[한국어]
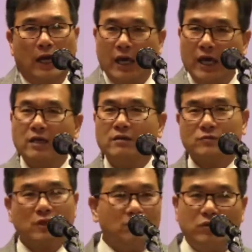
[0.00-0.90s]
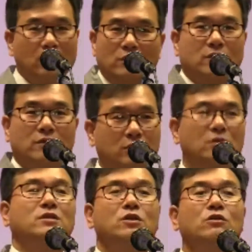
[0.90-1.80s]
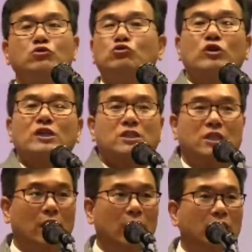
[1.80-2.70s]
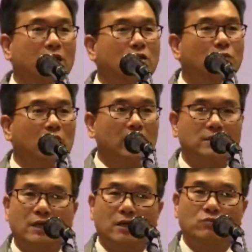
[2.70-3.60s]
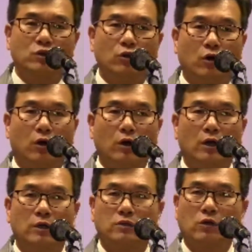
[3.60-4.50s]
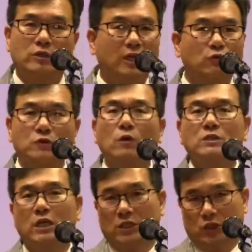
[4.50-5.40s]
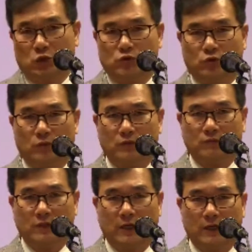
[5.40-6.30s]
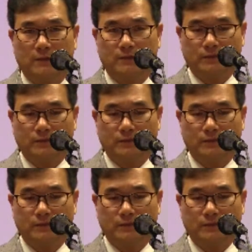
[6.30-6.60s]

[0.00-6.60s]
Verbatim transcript: 에이, 뭐, 그럴, 그럴 수도 있지. 이래 넘어가는 사람은요, 절대로 성장이 있을 수 없습니다.